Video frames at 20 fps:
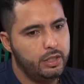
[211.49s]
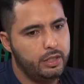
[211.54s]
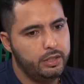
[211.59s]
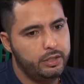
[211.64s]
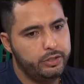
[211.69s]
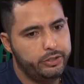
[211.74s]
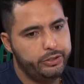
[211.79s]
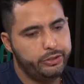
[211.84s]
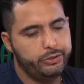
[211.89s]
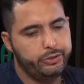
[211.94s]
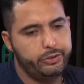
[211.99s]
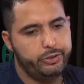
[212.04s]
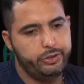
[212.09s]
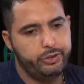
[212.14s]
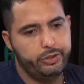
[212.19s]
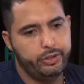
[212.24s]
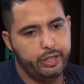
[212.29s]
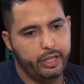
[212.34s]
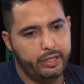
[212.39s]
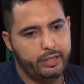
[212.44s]
se eu
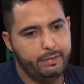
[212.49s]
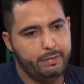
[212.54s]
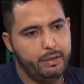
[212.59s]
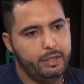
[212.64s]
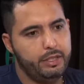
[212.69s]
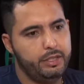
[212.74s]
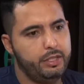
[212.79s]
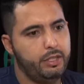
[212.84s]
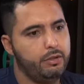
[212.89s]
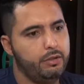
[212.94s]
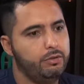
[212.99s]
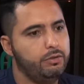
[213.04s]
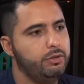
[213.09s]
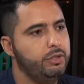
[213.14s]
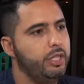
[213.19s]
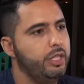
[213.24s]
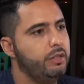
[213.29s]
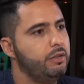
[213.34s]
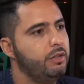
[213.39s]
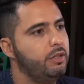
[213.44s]
administrar alguns
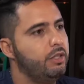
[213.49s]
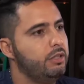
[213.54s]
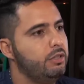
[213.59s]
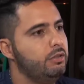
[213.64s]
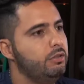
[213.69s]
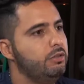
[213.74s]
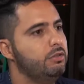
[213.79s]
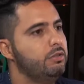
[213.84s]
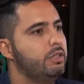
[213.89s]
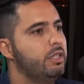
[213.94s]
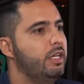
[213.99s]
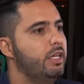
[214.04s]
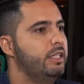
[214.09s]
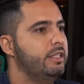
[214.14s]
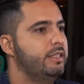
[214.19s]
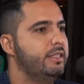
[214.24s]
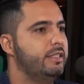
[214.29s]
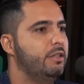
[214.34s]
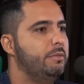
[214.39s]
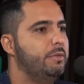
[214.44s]
negócios, que
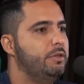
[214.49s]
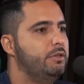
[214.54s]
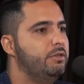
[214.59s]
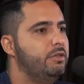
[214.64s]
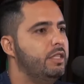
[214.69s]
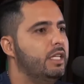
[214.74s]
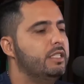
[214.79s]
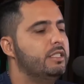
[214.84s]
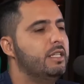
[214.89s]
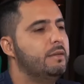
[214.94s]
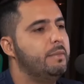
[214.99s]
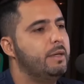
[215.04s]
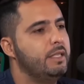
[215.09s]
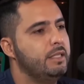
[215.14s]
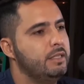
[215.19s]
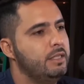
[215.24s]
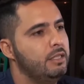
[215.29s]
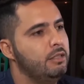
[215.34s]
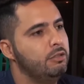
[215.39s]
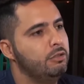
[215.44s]
essas oportunidades
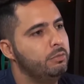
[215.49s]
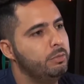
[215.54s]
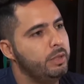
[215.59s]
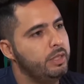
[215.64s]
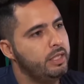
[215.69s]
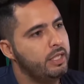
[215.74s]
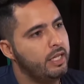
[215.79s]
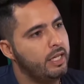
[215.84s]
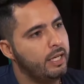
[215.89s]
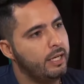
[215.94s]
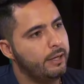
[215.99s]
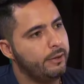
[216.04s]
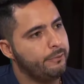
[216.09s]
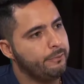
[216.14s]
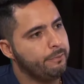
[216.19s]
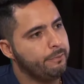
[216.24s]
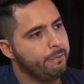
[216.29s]
apareceram no meio da